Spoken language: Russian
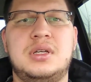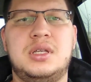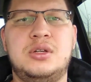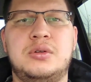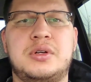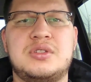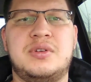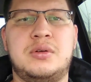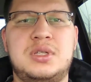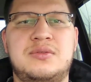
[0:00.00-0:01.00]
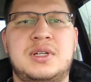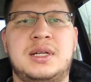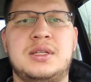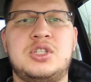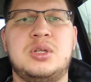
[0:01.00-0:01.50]
и о развороте в
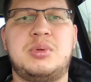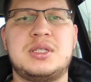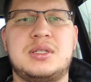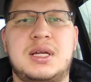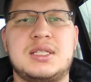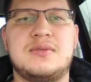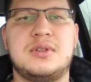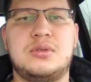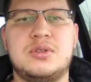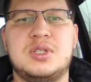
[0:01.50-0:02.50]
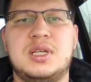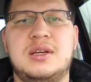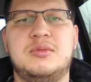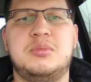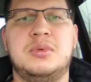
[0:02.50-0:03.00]
ограниченном пространстве. То есть за